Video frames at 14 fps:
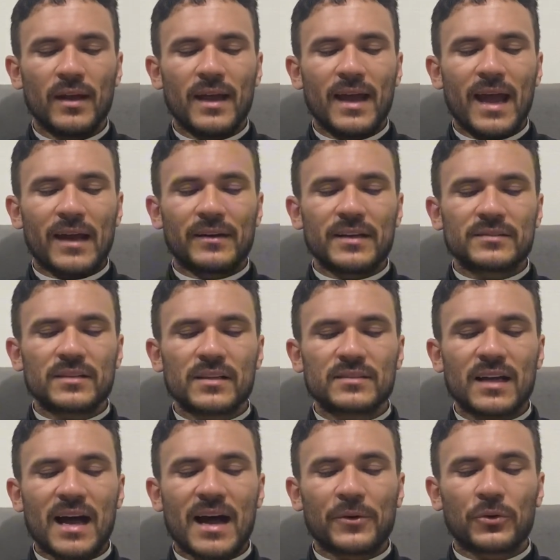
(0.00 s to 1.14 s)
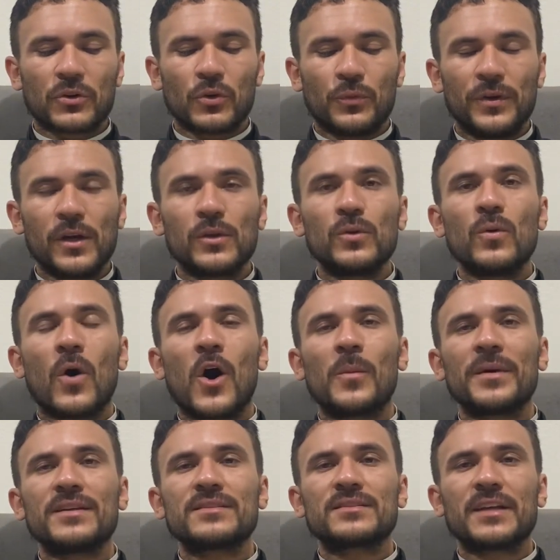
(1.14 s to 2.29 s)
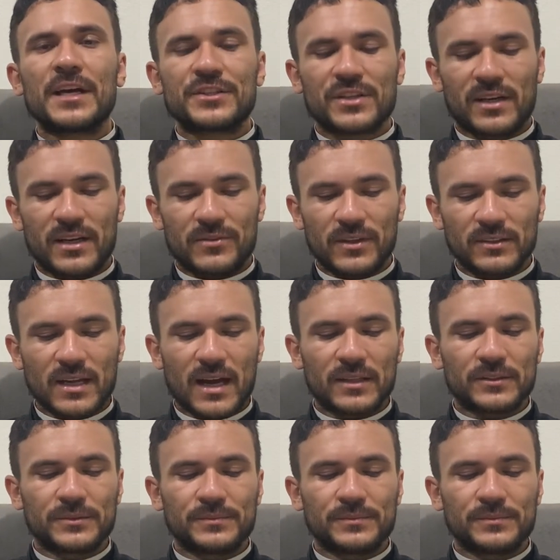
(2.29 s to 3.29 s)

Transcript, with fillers: é necessário que o Filho do Homem seja levantado.